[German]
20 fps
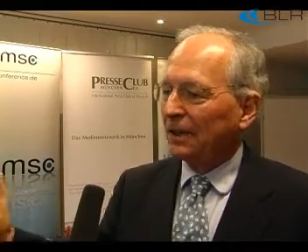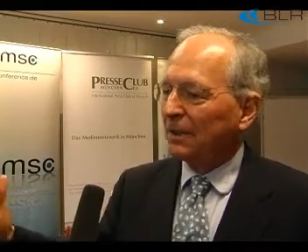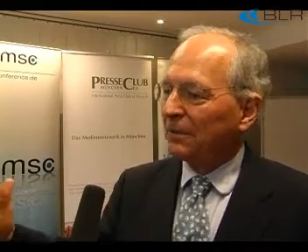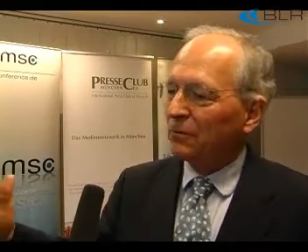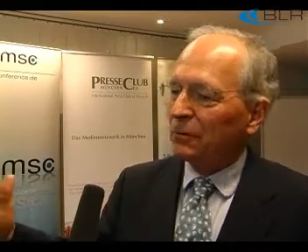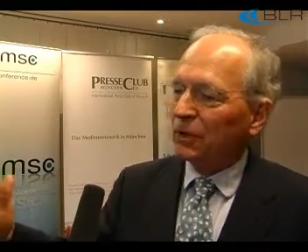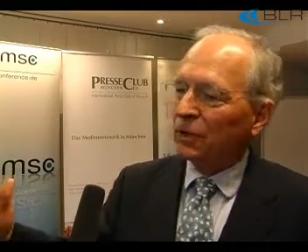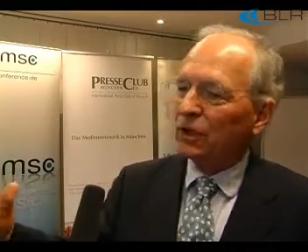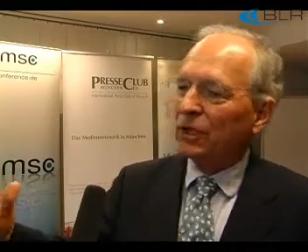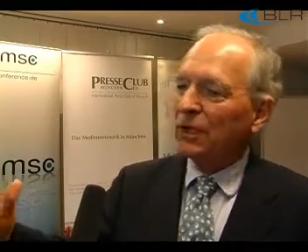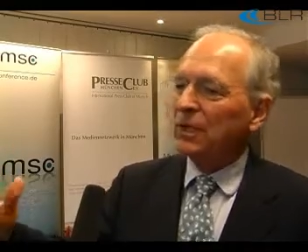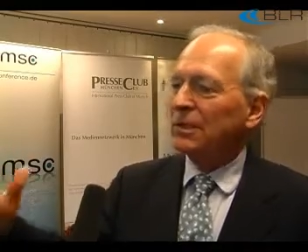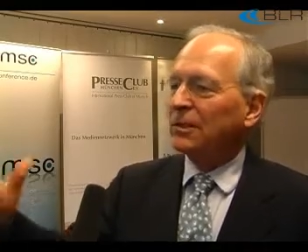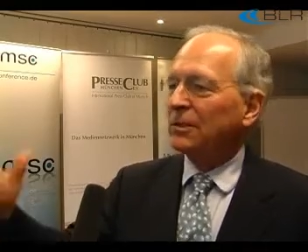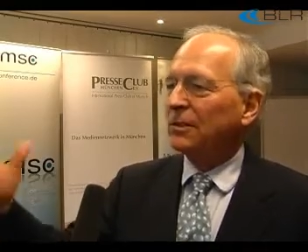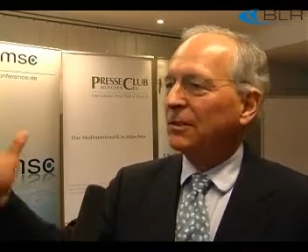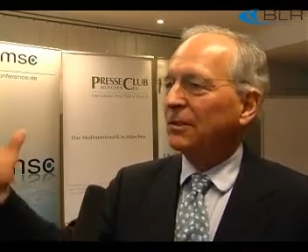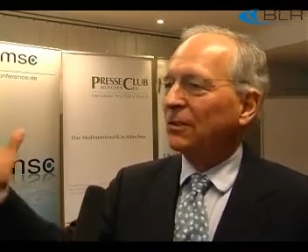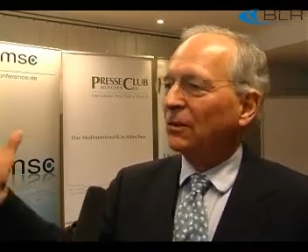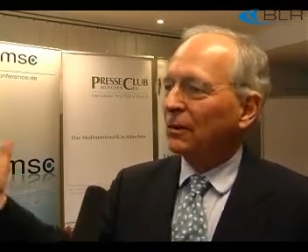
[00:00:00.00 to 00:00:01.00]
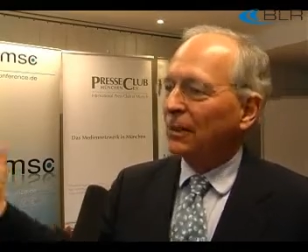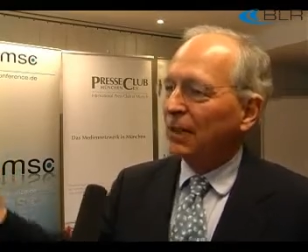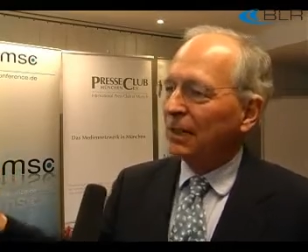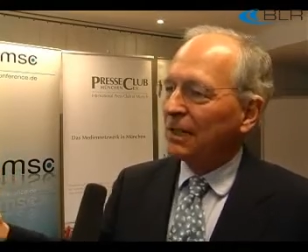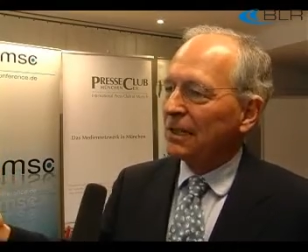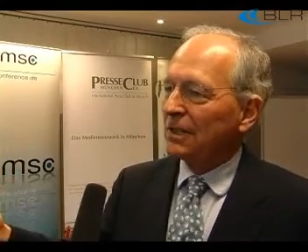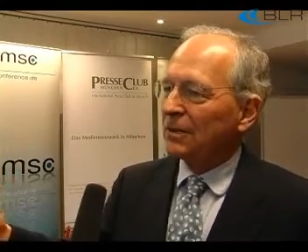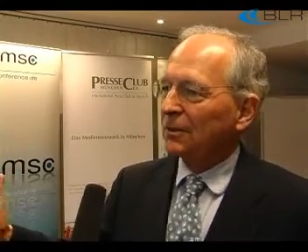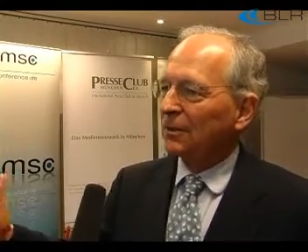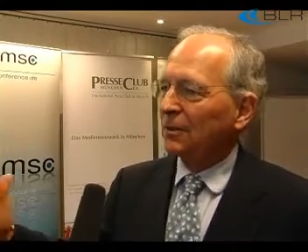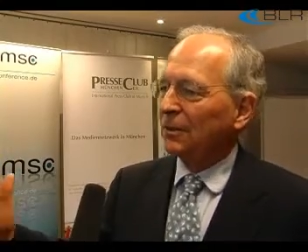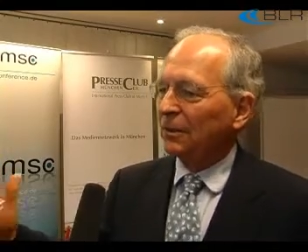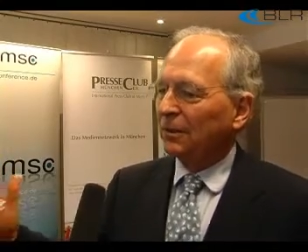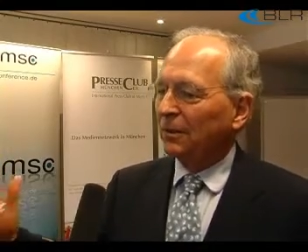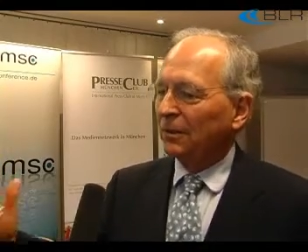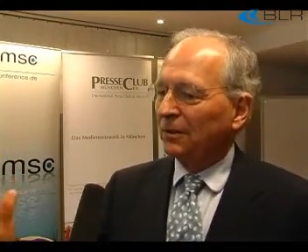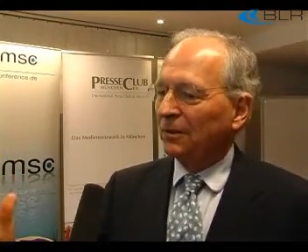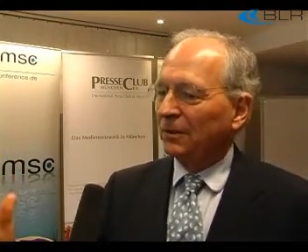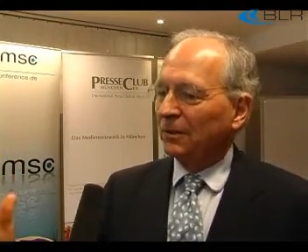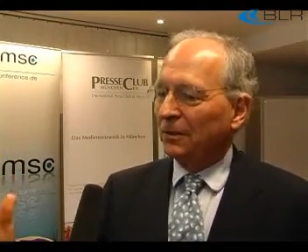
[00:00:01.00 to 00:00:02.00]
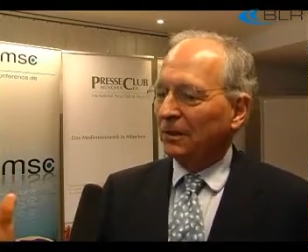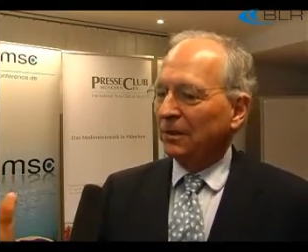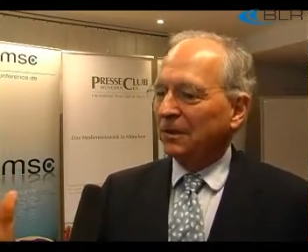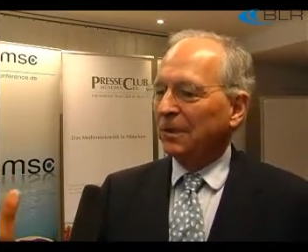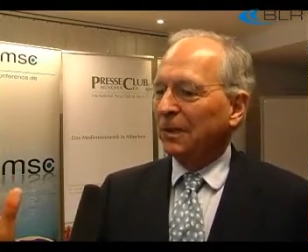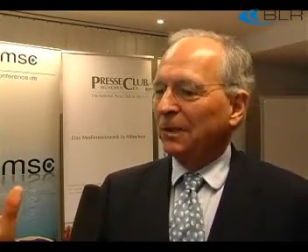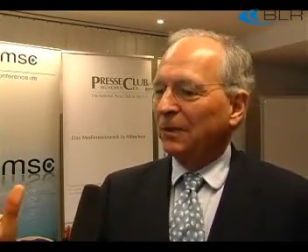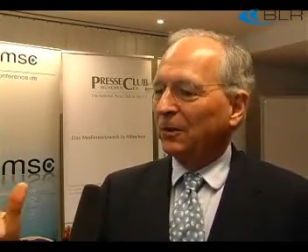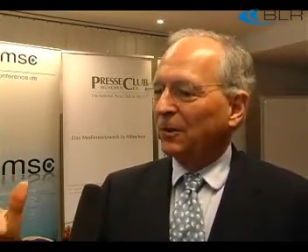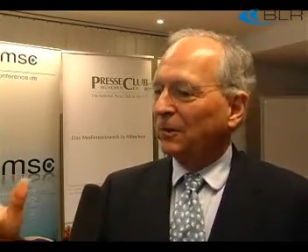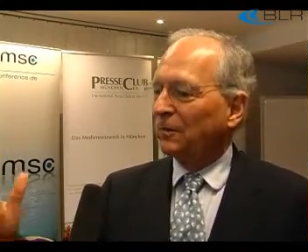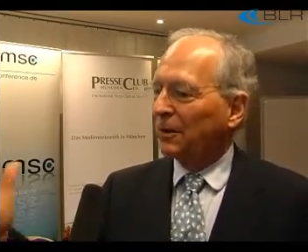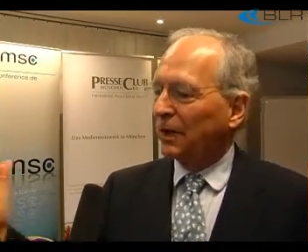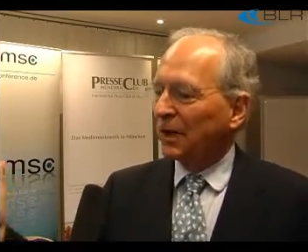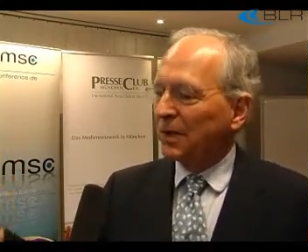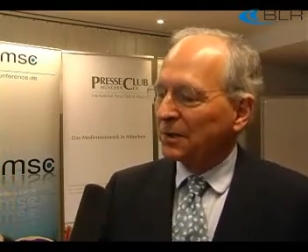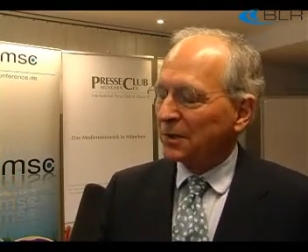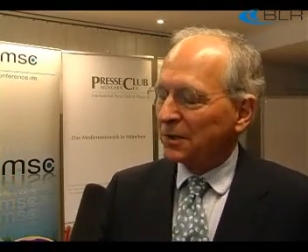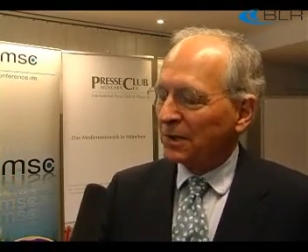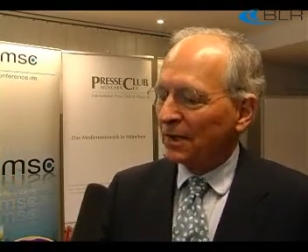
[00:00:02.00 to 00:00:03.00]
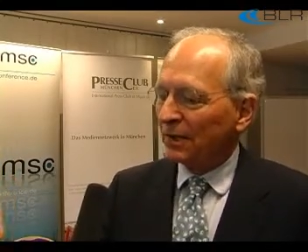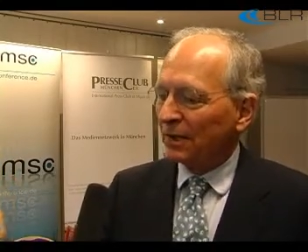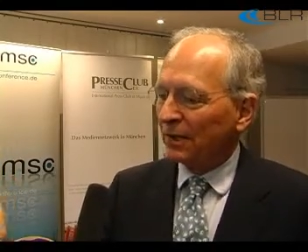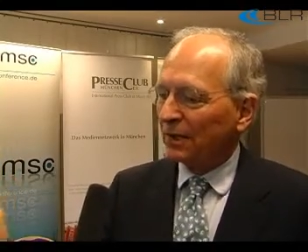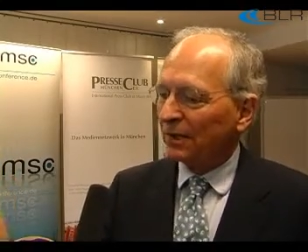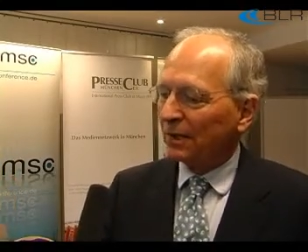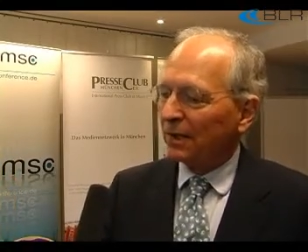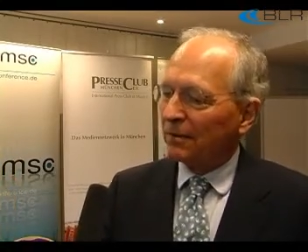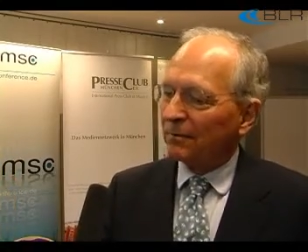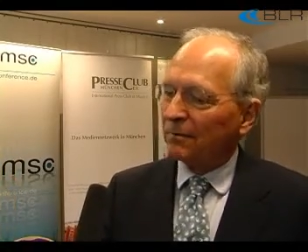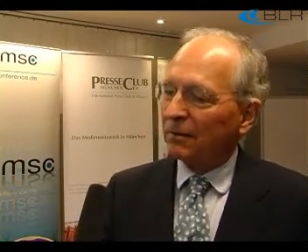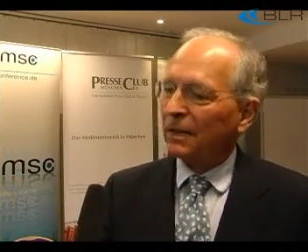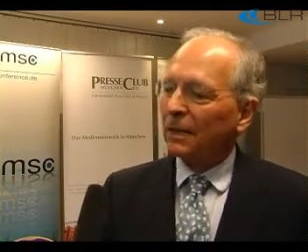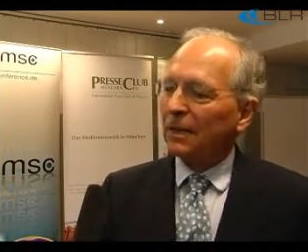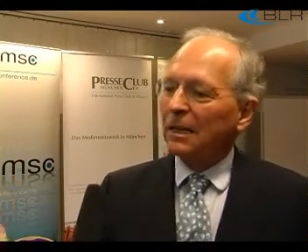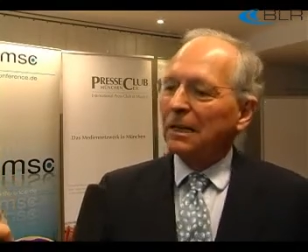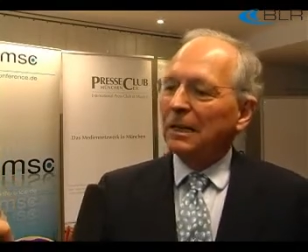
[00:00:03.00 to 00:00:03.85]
in verschiedensten Hotels und, und äh, Konferenzzentren treffen,